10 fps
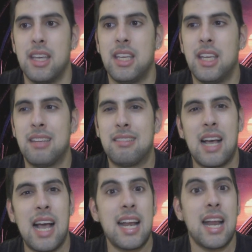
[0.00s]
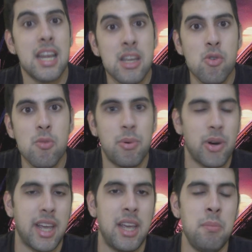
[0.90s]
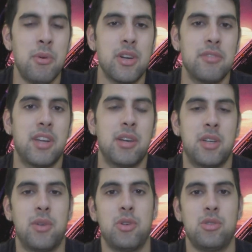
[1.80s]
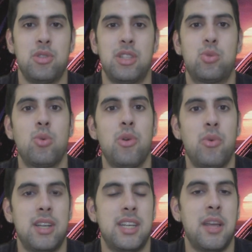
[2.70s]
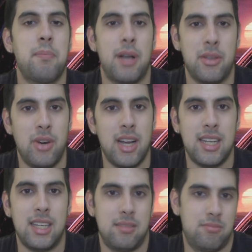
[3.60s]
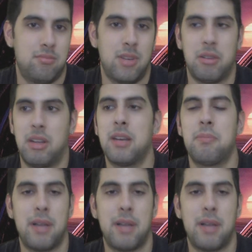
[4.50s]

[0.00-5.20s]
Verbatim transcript: Y está Hananiu, por ejemplo, que fijaos qué curioso que estuvo en una serie española que, bueno, en